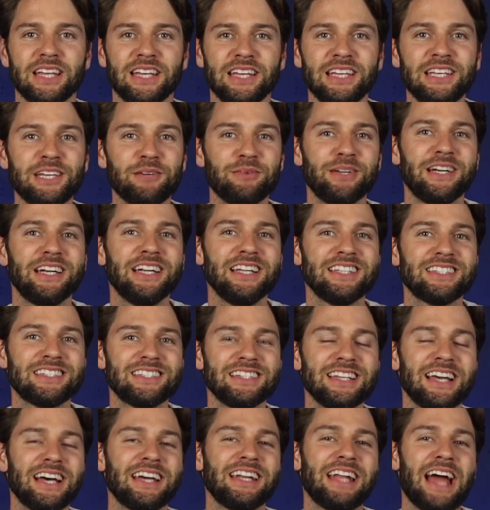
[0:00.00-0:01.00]
Ich habe in den letzten
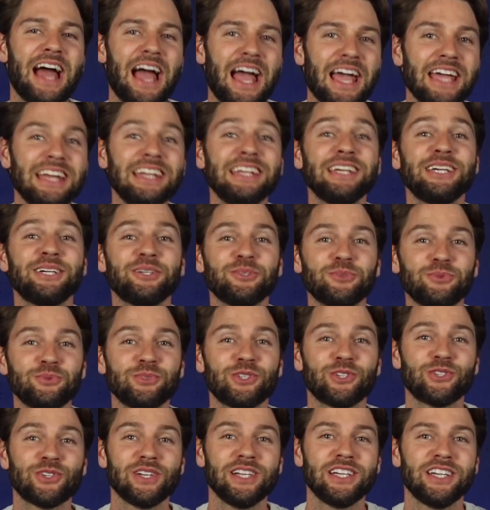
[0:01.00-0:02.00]
Jahren einige
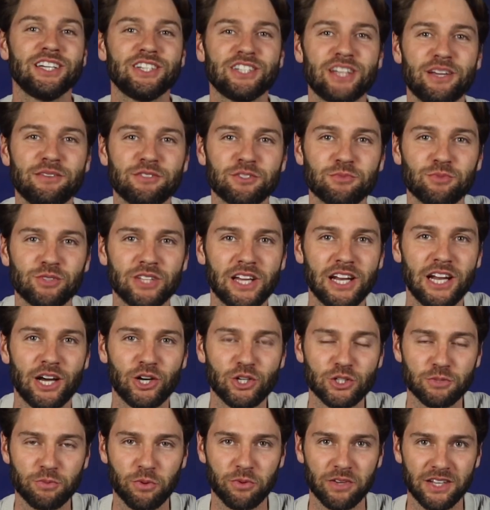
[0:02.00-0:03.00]
unterschiedliche Geschäftsmodelle
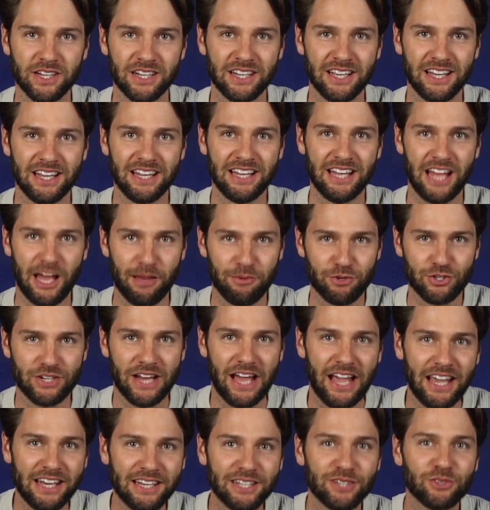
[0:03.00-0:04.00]
ausprobiert, habe schon
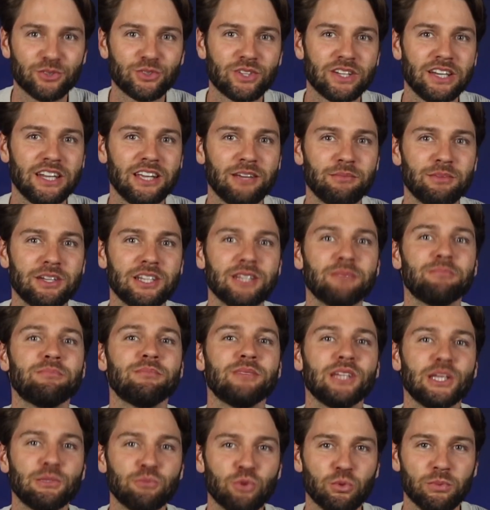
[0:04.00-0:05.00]
einige Unternehmen im
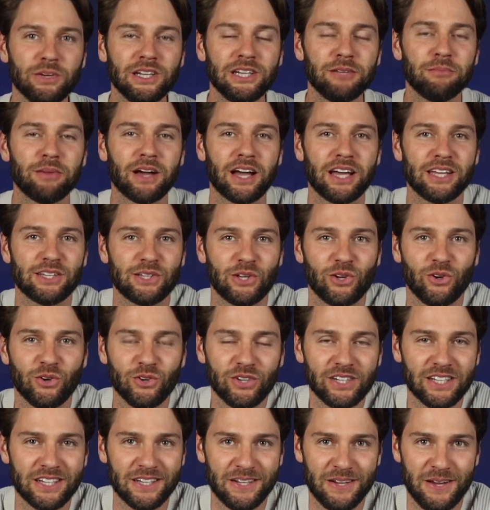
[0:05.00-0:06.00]
Immobilienbereich
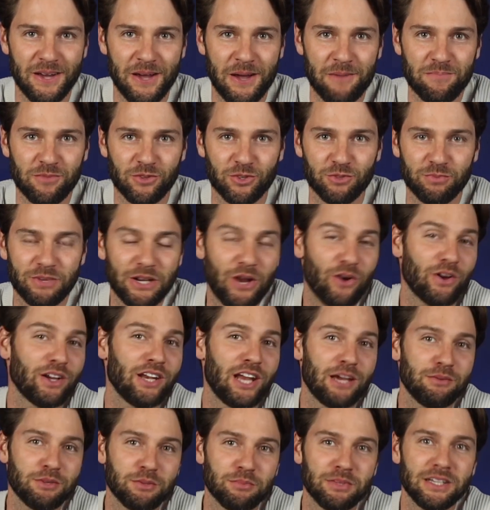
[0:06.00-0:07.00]
gegründet und bin auch ein
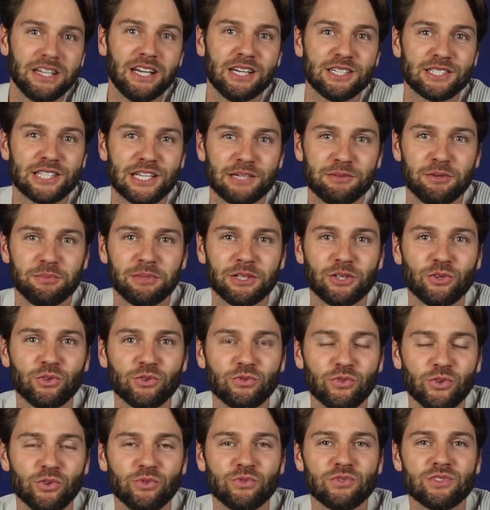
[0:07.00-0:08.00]
Airbnb-Gastgeber mit rund
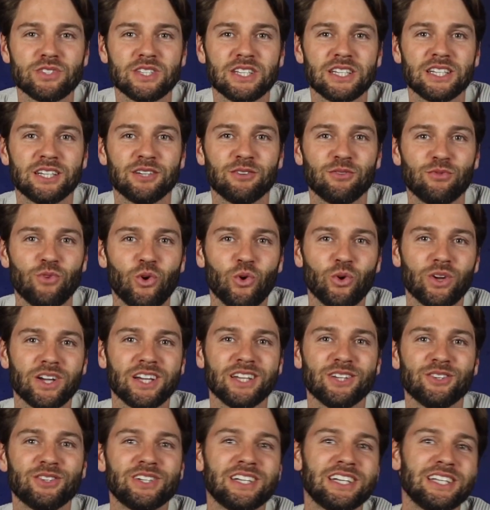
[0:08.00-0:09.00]
50
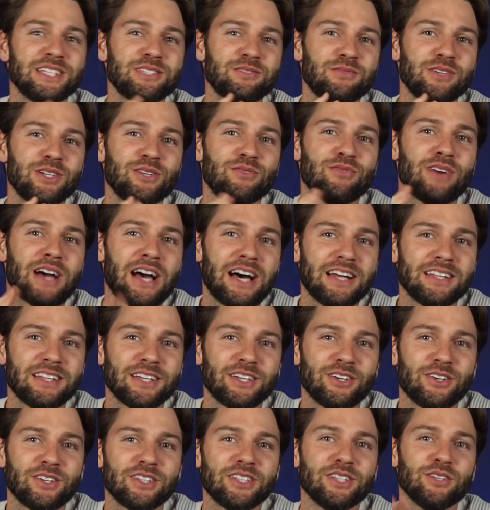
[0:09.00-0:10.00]
Wohnungen. Und in diesem Video verrate
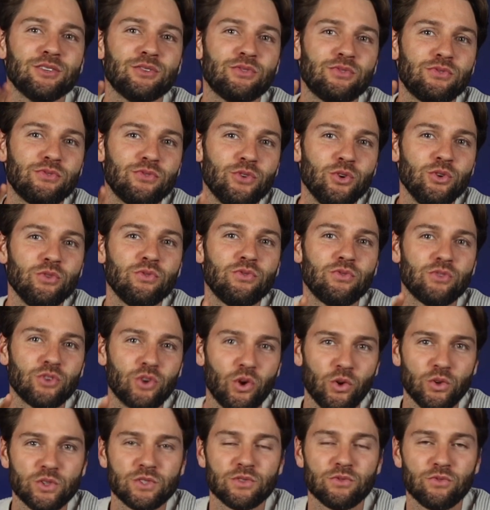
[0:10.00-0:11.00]
ich euch die fünf
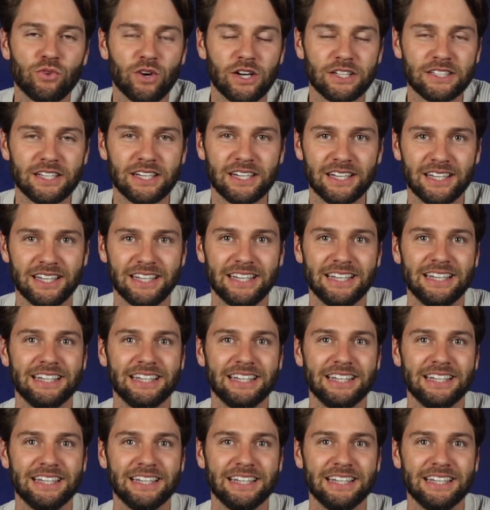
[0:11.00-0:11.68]
größten Vorteile,